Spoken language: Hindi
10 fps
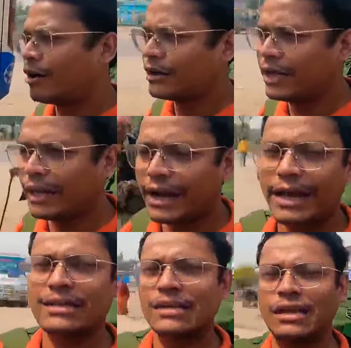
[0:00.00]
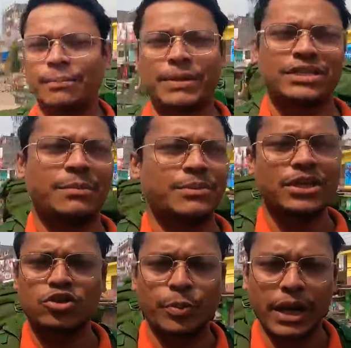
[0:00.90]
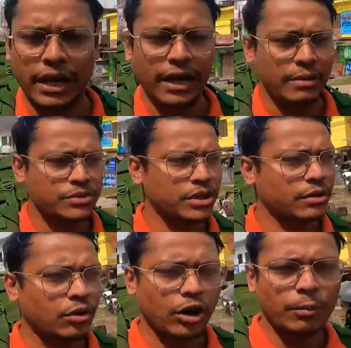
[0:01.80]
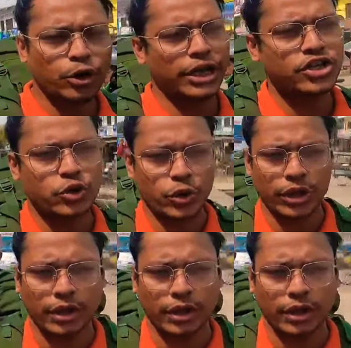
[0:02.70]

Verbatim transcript: और ये ले रहा है यहाँ से पचास पचास रुपये लेंगे हमसे और हमको दही जी छोड़